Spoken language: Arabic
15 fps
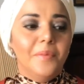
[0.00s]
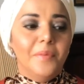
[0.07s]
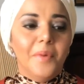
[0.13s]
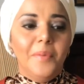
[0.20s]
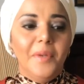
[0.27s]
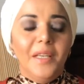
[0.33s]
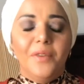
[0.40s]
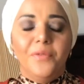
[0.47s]
ما
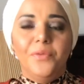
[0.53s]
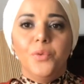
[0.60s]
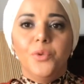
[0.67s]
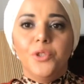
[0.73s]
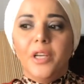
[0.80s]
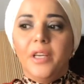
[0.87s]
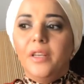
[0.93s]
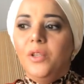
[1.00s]

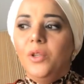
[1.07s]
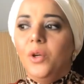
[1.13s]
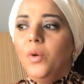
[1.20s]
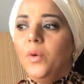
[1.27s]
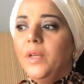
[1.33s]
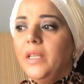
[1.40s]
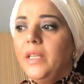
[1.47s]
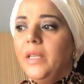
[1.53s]
بيكفيوش غير ان
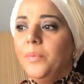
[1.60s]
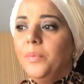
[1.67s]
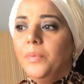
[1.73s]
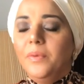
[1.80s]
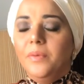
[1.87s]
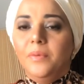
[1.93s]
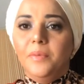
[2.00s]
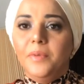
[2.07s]
هو
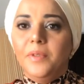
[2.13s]
يجيب